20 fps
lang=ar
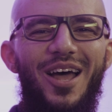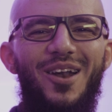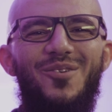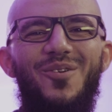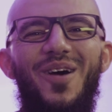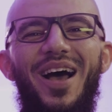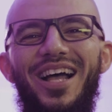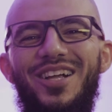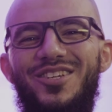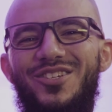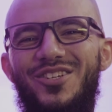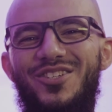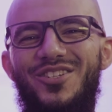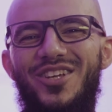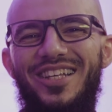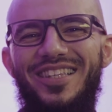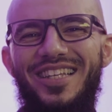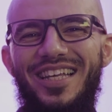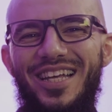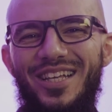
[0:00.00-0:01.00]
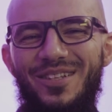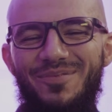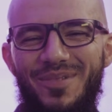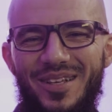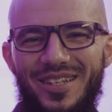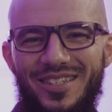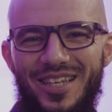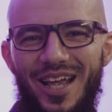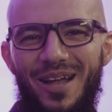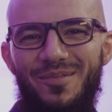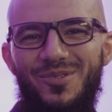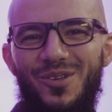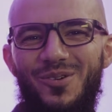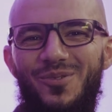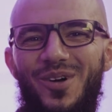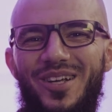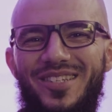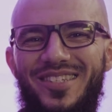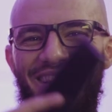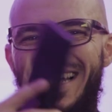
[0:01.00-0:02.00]
الوحش الجديد من
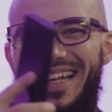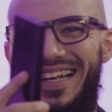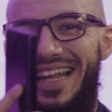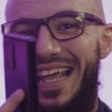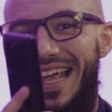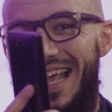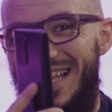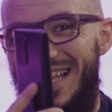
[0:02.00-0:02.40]
سامسونج وصل